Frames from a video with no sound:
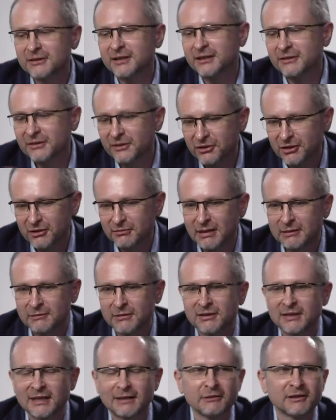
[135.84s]
Do tego jeszcze
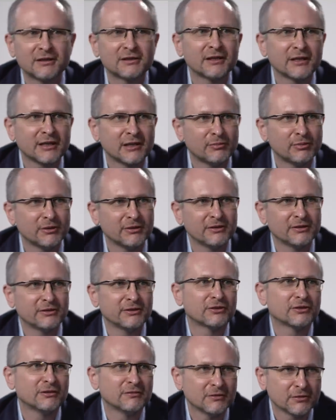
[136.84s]
mamy cały cyrk
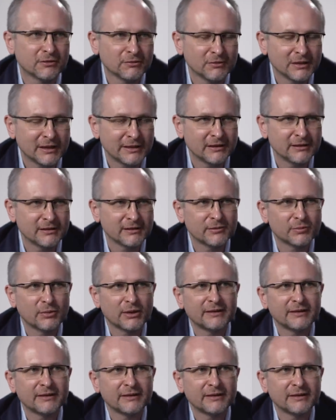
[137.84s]
polityczny wokół całej tej